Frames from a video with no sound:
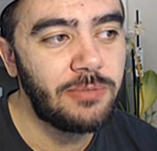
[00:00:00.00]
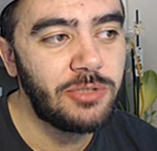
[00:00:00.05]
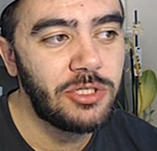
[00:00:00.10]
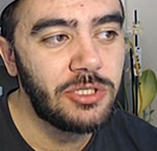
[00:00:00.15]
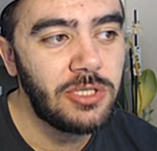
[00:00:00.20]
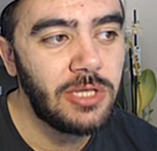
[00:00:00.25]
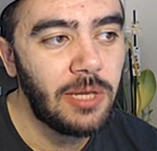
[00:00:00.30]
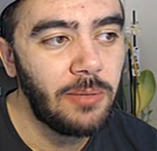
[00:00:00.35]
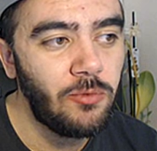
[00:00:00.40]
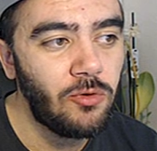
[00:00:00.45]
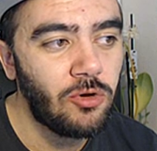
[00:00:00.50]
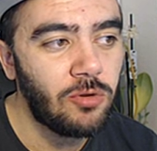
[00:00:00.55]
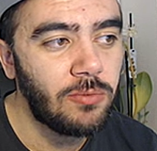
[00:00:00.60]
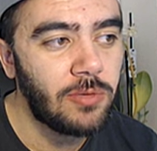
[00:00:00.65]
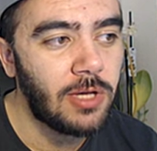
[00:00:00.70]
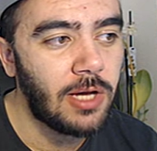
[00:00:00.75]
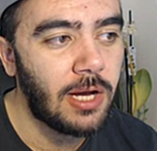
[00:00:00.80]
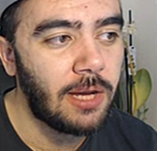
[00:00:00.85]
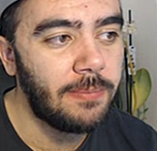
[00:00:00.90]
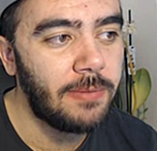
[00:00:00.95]
Bir şey diyemiyorum
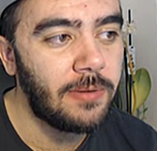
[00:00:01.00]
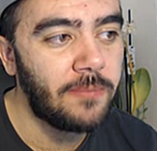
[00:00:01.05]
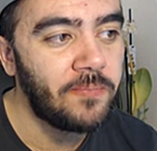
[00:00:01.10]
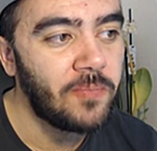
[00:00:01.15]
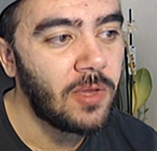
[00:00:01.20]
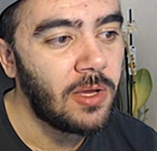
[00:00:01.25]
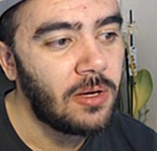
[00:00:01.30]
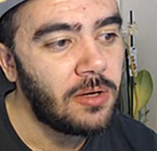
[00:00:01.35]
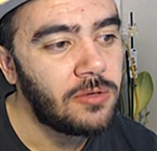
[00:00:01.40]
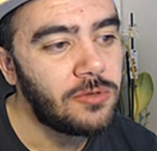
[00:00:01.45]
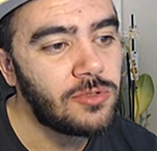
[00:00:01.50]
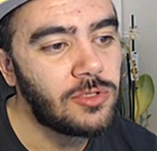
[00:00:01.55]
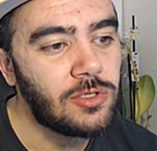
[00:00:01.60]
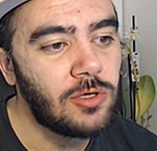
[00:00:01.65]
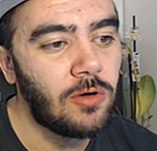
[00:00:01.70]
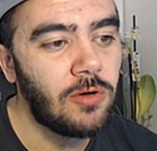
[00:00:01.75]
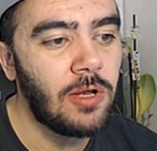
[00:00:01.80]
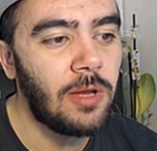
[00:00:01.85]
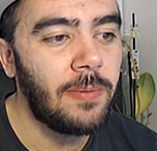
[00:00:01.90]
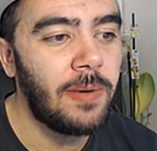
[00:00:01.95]
ki abi.
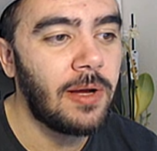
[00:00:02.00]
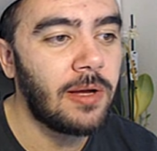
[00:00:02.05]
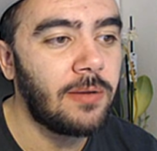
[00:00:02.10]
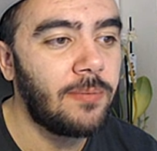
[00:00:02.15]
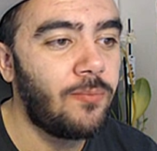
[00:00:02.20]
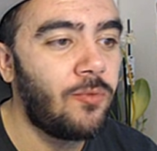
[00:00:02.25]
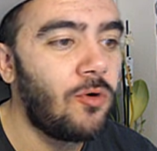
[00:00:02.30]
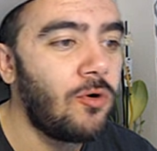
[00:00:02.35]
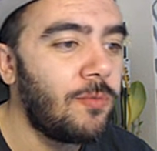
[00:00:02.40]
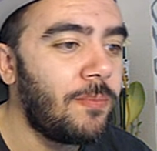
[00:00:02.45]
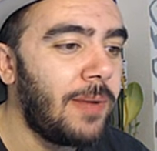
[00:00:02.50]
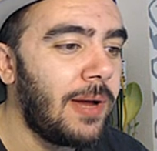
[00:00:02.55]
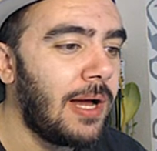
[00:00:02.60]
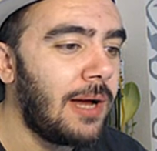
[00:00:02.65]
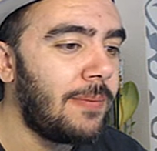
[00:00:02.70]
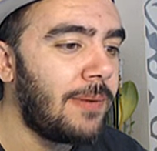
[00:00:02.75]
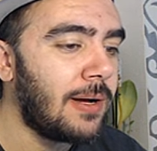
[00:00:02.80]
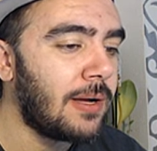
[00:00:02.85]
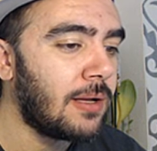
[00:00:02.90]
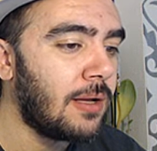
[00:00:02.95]
Sola bak.
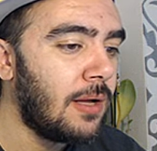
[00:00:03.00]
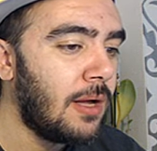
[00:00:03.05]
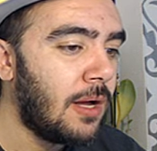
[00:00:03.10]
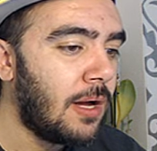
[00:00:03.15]
Pogba'ya bak.